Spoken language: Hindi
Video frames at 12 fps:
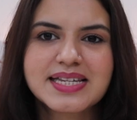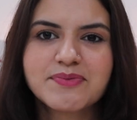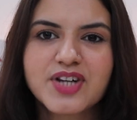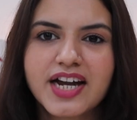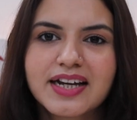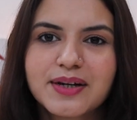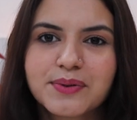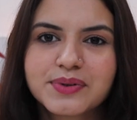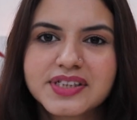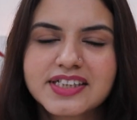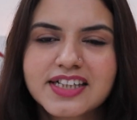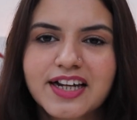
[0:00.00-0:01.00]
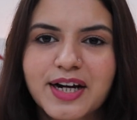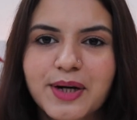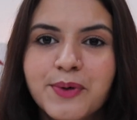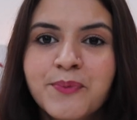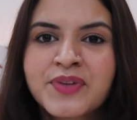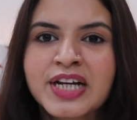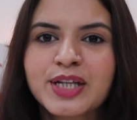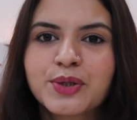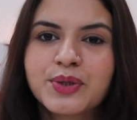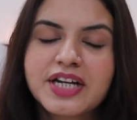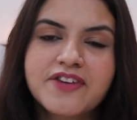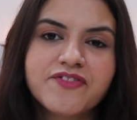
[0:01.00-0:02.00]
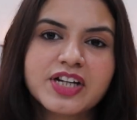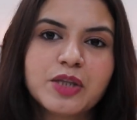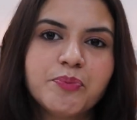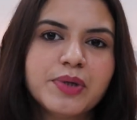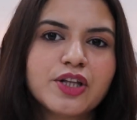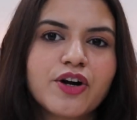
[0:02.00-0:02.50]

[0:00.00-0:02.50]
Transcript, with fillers: समझाने की कोशिश कर रही हूँ तो ये वत पित्त